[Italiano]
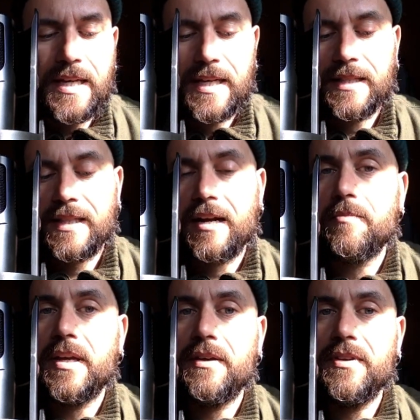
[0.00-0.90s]

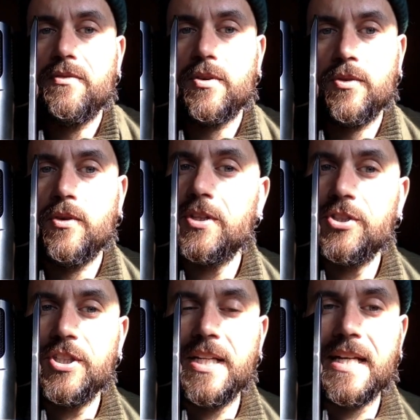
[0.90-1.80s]
entrambe vivono in
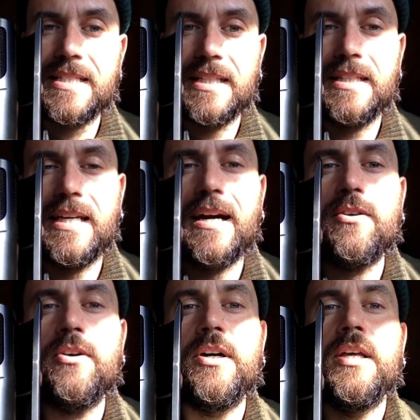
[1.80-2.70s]
Cile, a
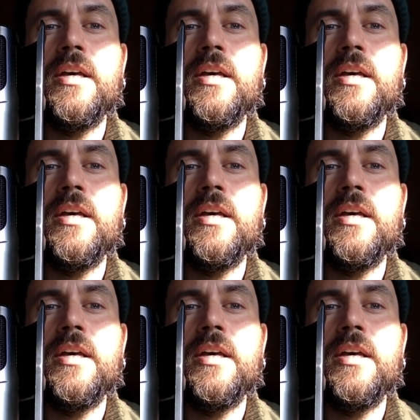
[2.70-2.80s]
Santiago,